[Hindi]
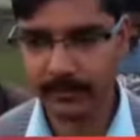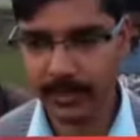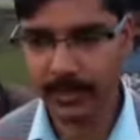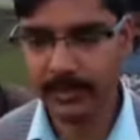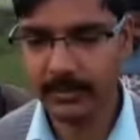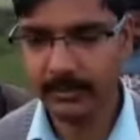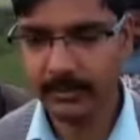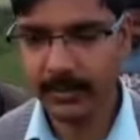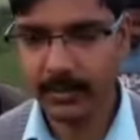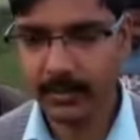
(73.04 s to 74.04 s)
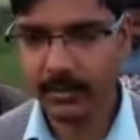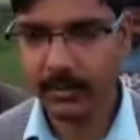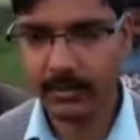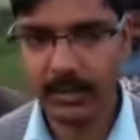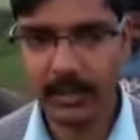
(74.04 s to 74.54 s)
है
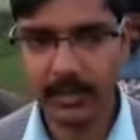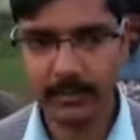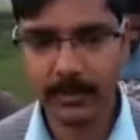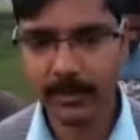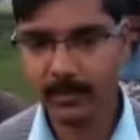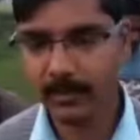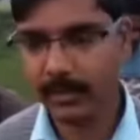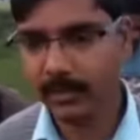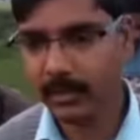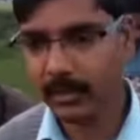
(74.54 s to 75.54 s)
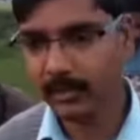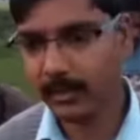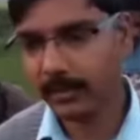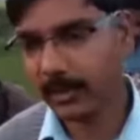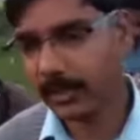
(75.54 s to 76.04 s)
और उसी क्रम में एक मॉनिटरिंग टीम
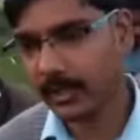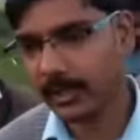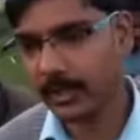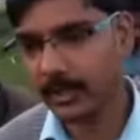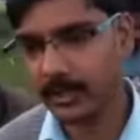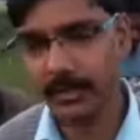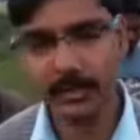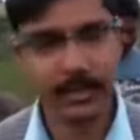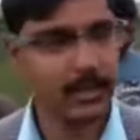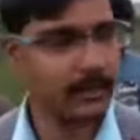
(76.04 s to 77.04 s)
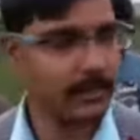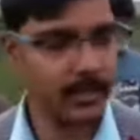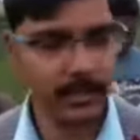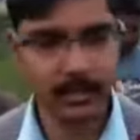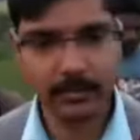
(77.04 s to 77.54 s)
यहाँ पर लगा दी गई थी जैसा कि आप
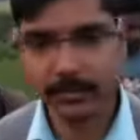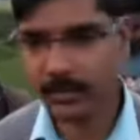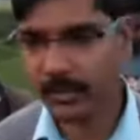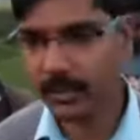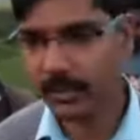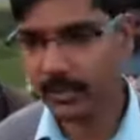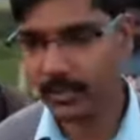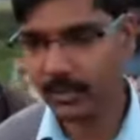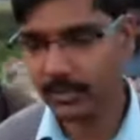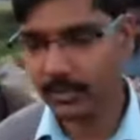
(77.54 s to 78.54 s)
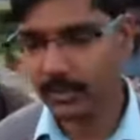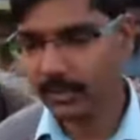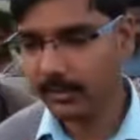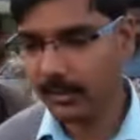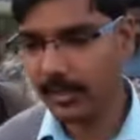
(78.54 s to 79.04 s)
देख रहे हैं पीछे गन्ने का
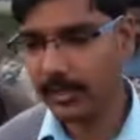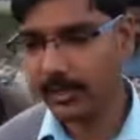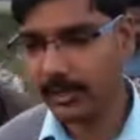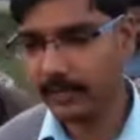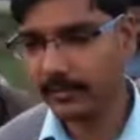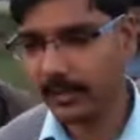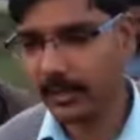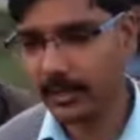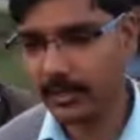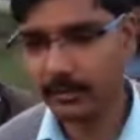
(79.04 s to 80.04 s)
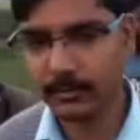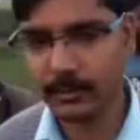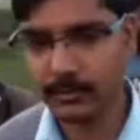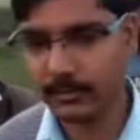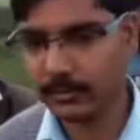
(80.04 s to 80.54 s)
सिलाई का काम चल रहा था तो
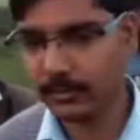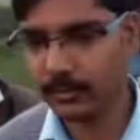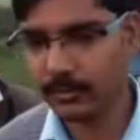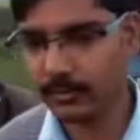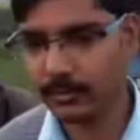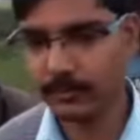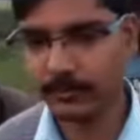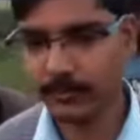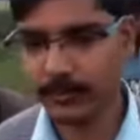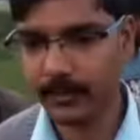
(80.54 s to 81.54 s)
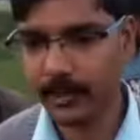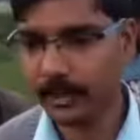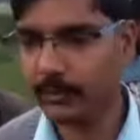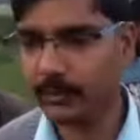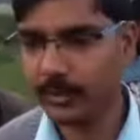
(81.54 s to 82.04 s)
मजदूर उसको
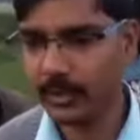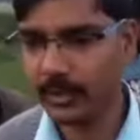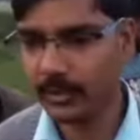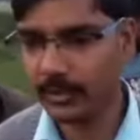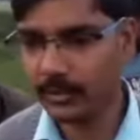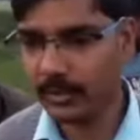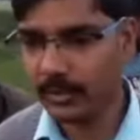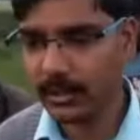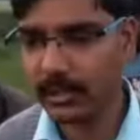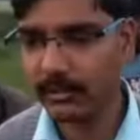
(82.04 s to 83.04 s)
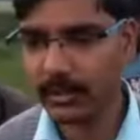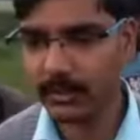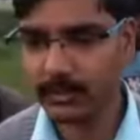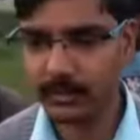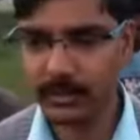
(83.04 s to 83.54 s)
जंगलों को देख कर या उसकी
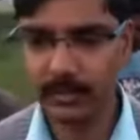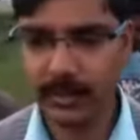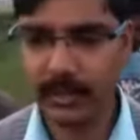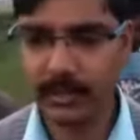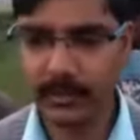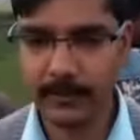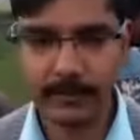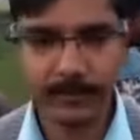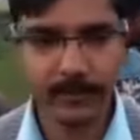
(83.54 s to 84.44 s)
आवाज़ सुन के भाग गए हैं